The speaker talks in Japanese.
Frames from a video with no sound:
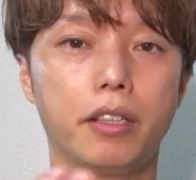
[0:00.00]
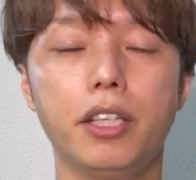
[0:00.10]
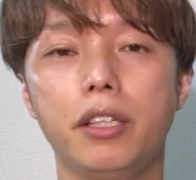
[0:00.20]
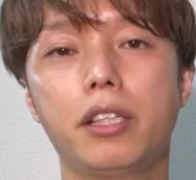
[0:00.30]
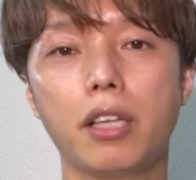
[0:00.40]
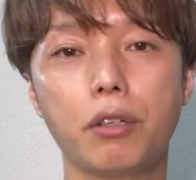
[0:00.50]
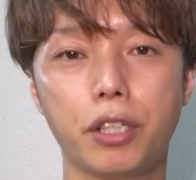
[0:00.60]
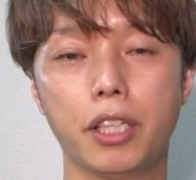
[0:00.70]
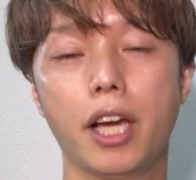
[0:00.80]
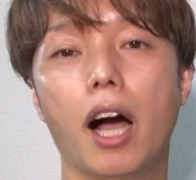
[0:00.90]
人気作
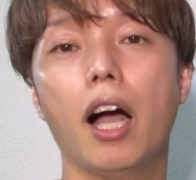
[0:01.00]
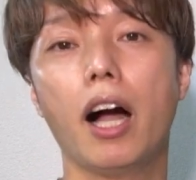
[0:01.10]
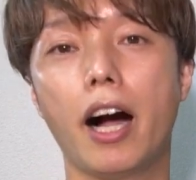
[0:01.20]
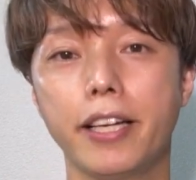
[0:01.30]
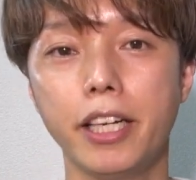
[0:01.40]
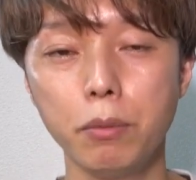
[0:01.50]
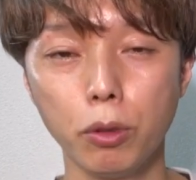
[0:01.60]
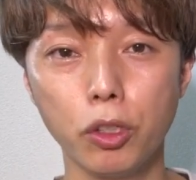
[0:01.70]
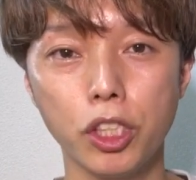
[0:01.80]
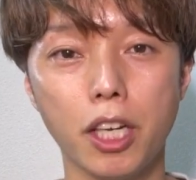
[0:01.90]
品や流行り
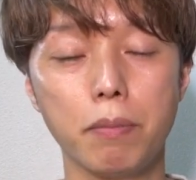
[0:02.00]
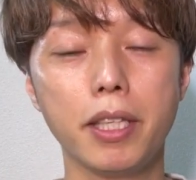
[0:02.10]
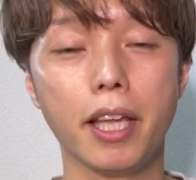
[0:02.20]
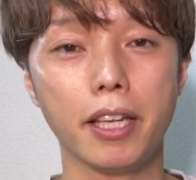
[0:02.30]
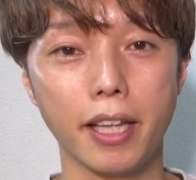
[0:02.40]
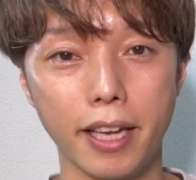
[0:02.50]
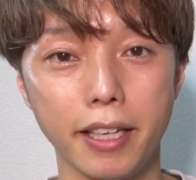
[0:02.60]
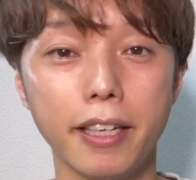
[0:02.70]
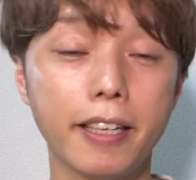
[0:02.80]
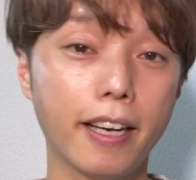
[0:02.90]
ものしか見ていな
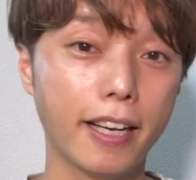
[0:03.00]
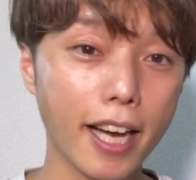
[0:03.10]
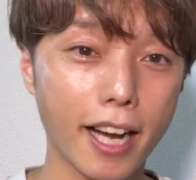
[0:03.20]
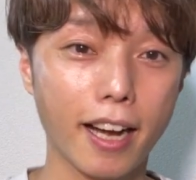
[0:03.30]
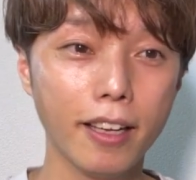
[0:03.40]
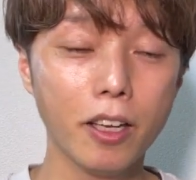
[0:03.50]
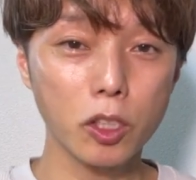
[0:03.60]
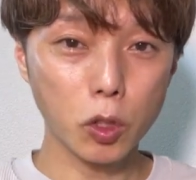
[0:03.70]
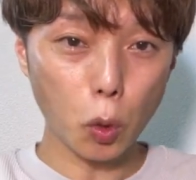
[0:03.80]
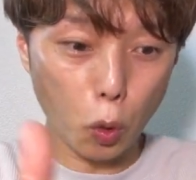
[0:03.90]
いから、
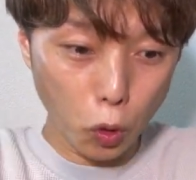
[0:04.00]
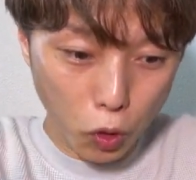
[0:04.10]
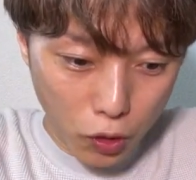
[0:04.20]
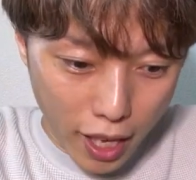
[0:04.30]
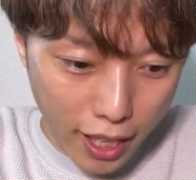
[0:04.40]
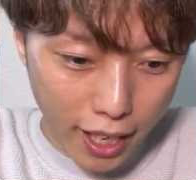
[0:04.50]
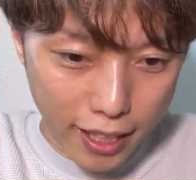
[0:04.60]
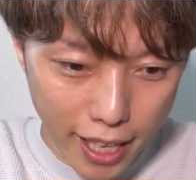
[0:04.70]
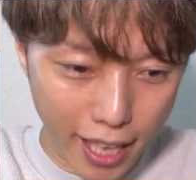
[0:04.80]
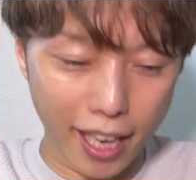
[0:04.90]
そこの中
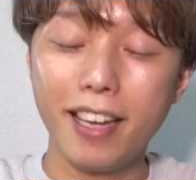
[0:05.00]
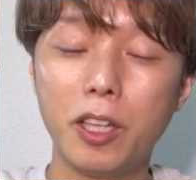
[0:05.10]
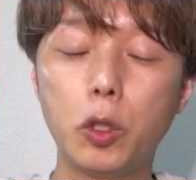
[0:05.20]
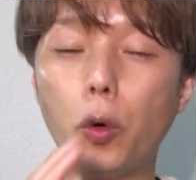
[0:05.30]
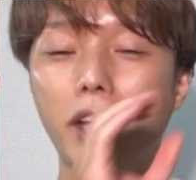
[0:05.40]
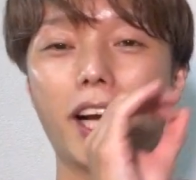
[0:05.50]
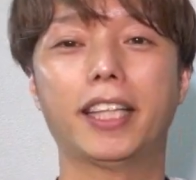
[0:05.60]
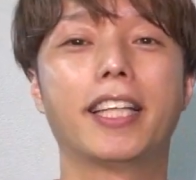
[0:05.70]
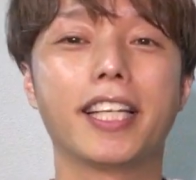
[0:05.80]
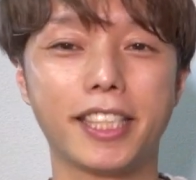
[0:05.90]
でどれが
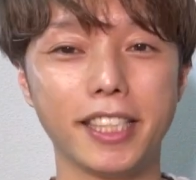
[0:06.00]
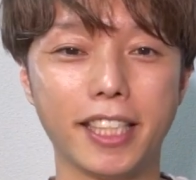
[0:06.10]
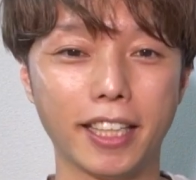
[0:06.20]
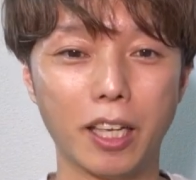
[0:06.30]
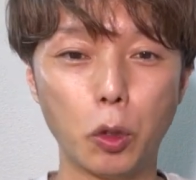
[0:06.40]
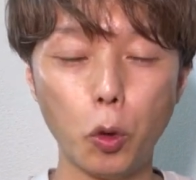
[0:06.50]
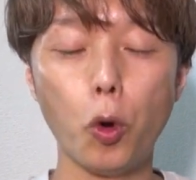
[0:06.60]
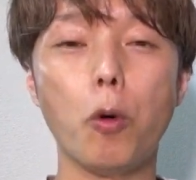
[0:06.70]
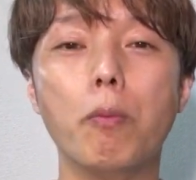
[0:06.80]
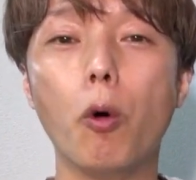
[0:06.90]
正しいかな、ど
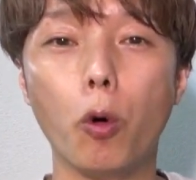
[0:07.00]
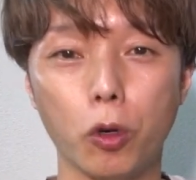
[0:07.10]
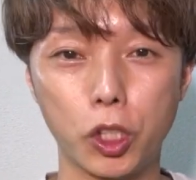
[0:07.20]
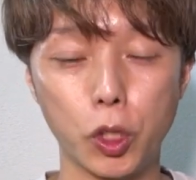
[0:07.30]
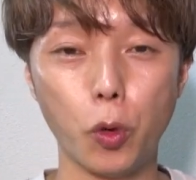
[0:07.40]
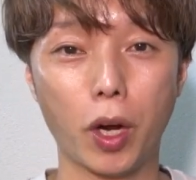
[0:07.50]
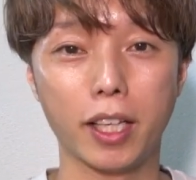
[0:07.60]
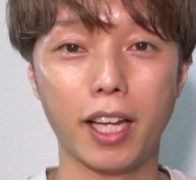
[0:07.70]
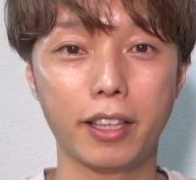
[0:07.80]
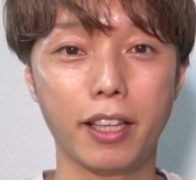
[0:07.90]
こを模倣しよう
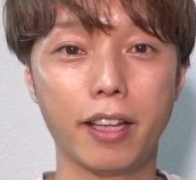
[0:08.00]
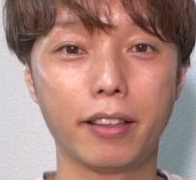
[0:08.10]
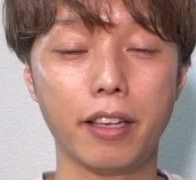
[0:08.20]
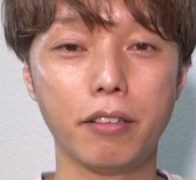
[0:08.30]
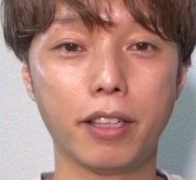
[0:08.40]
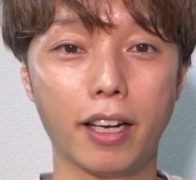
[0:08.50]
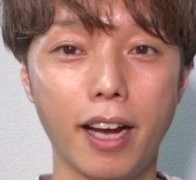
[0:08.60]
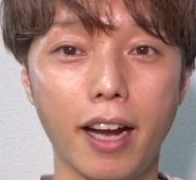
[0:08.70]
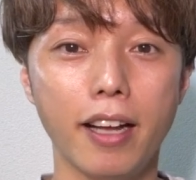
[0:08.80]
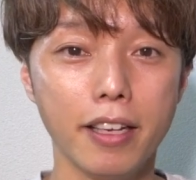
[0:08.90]
かなってやっているか
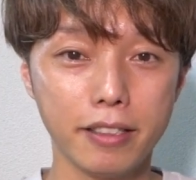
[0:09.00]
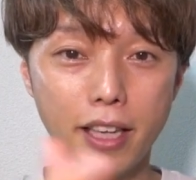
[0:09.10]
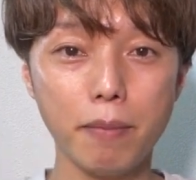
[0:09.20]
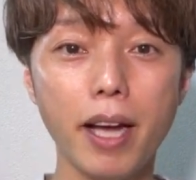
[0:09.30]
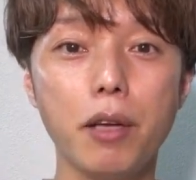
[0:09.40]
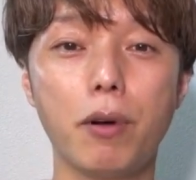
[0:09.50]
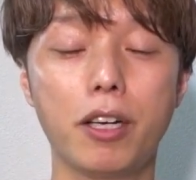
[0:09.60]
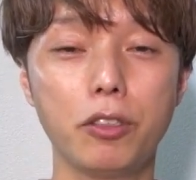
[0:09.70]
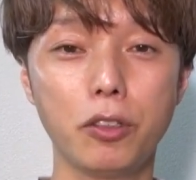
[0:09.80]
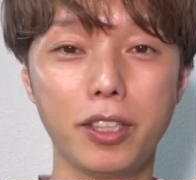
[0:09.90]
ら、狭い
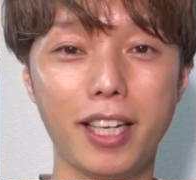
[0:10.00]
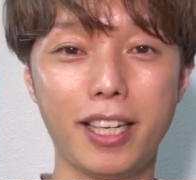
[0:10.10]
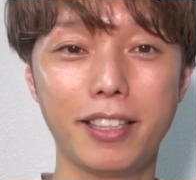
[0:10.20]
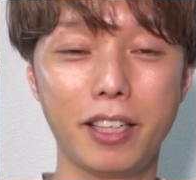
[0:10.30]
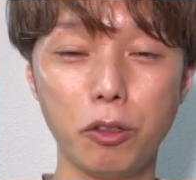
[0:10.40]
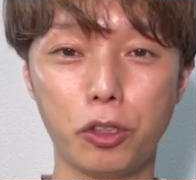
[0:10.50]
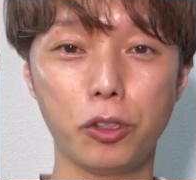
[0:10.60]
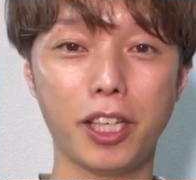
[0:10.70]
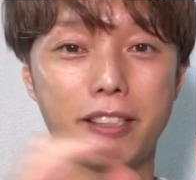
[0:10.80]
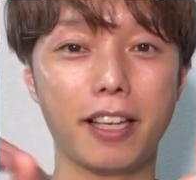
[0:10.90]
枠の中での
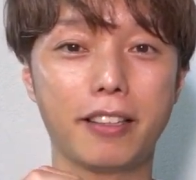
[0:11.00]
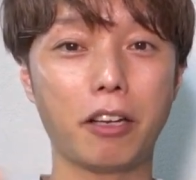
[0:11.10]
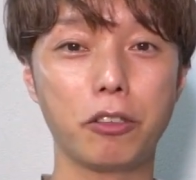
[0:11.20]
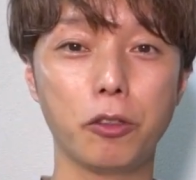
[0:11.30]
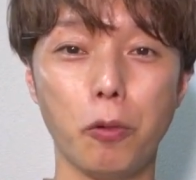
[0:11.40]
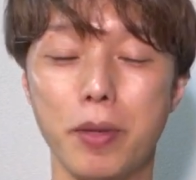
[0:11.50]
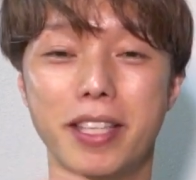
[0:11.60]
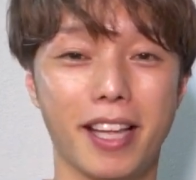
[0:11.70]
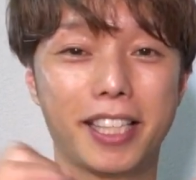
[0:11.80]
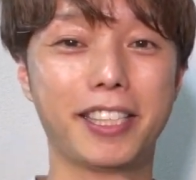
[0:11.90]
取捨選択をみ
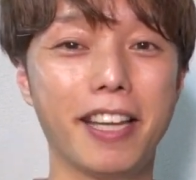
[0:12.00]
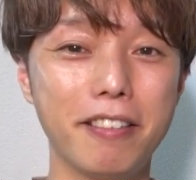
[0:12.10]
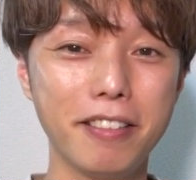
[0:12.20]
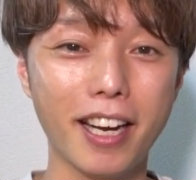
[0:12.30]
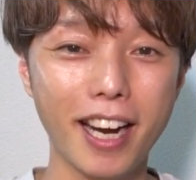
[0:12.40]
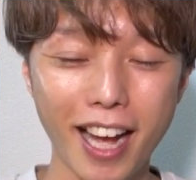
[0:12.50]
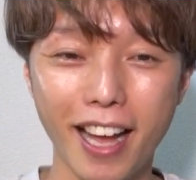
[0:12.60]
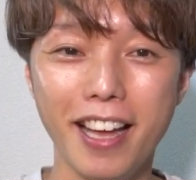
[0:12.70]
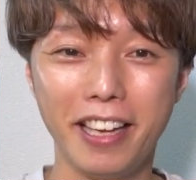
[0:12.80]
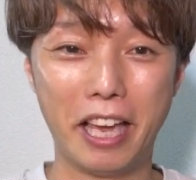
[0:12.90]
んなしているか
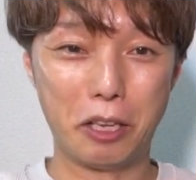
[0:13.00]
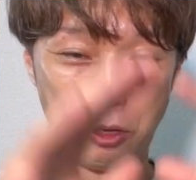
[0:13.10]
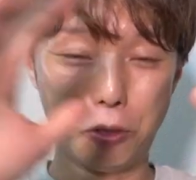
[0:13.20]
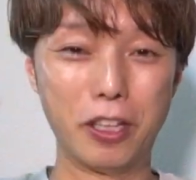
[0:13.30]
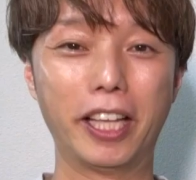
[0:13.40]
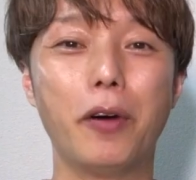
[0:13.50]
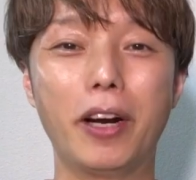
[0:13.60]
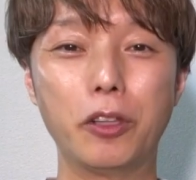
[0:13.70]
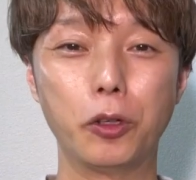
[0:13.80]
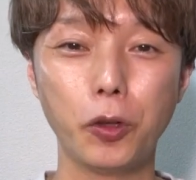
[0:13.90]
ら、結局7
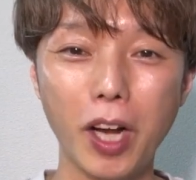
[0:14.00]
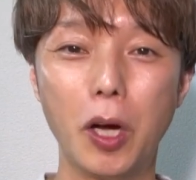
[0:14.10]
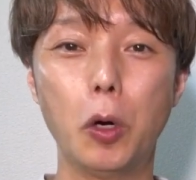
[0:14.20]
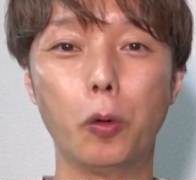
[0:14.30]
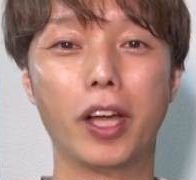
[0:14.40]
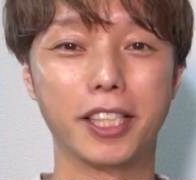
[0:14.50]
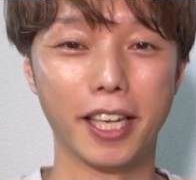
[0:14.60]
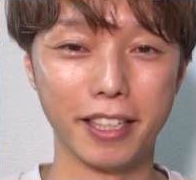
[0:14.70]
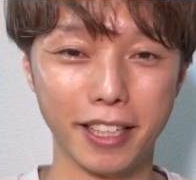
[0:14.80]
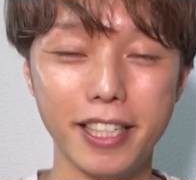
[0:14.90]
割の人が同
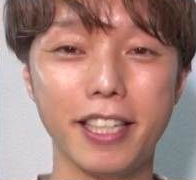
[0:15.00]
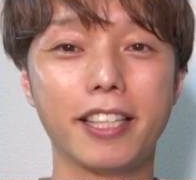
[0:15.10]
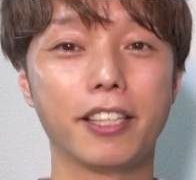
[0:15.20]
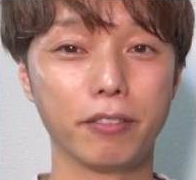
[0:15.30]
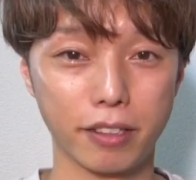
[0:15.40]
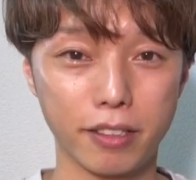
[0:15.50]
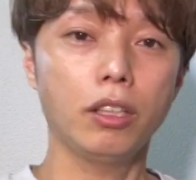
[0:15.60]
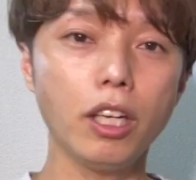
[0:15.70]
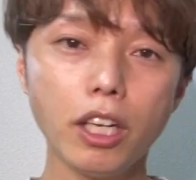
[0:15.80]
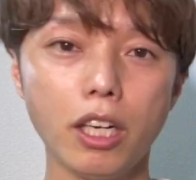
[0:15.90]
じ演技になっちゃうんで
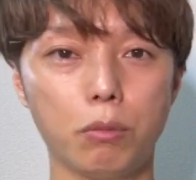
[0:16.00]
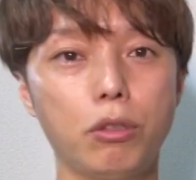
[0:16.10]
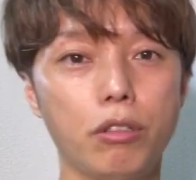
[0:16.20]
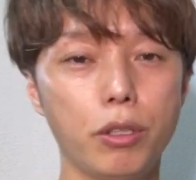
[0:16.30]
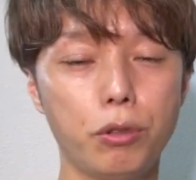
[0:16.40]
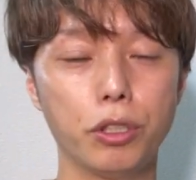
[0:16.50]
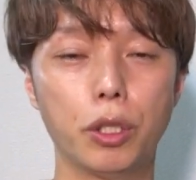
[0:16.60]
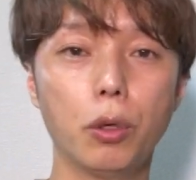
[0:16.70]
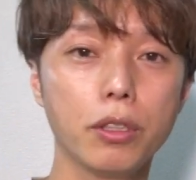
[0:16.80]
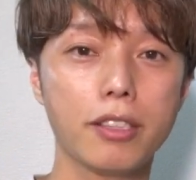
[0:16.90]
す。だから僕はよく
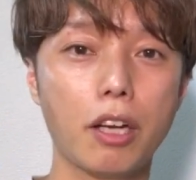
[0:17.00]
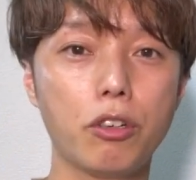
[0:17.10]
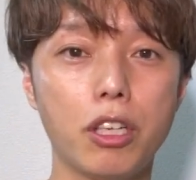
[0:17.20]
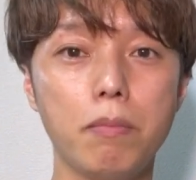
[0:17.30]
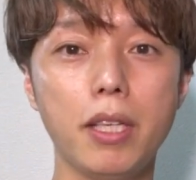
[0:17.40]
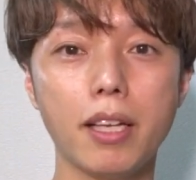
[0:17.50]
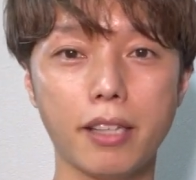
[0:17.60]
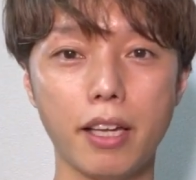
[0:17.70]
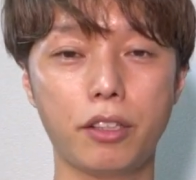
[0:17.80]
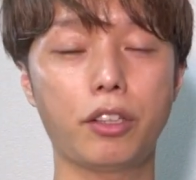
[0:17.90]
いろんな作品見な
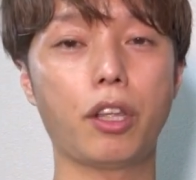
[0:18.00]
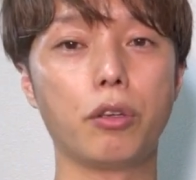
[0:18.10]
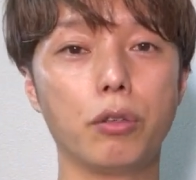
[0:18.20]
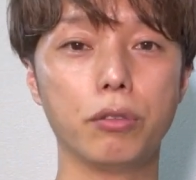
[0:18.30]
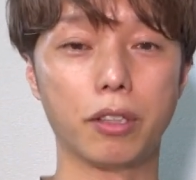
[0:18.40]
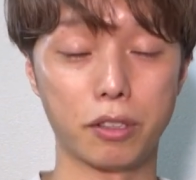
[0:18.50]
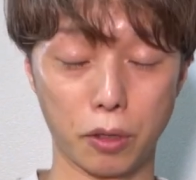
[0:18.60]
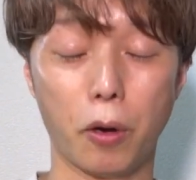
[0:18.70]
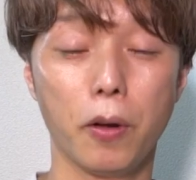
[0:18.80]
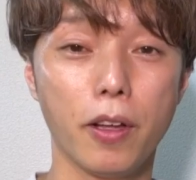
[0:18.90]
さいって言うんですよ。